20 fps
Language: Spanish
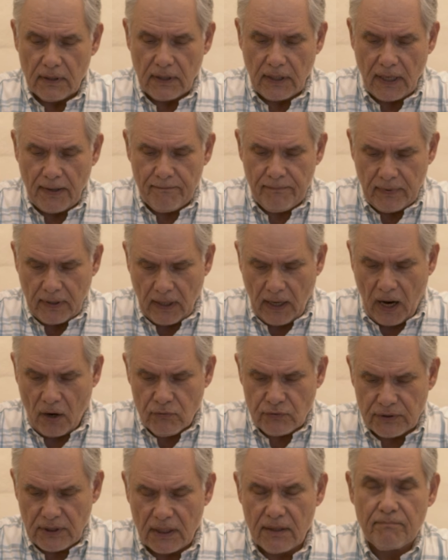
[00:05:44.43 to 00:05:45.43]
que
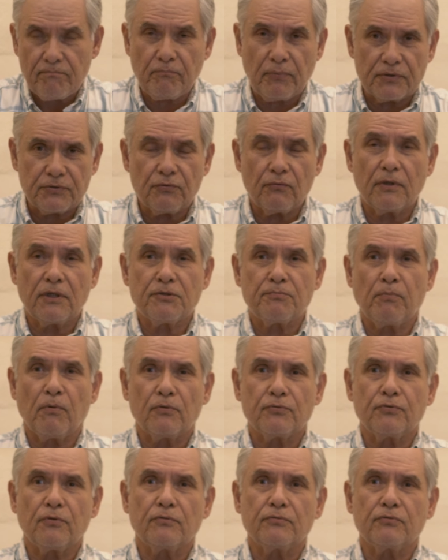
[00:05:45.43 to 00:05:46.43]
causan pues una
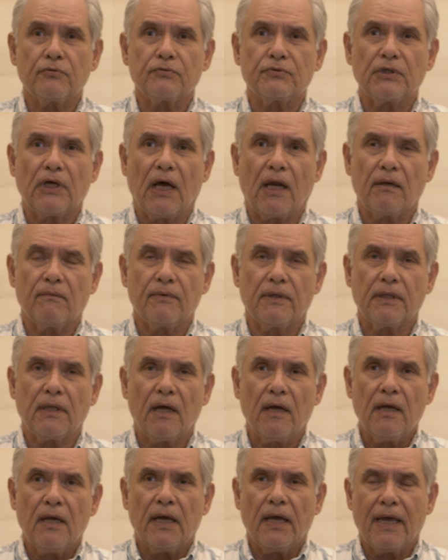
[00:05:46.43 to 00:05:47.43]
explosión social,
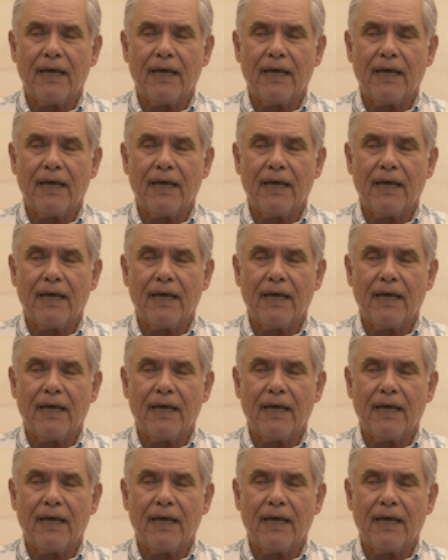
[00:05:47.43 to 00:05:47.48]
¿verdad?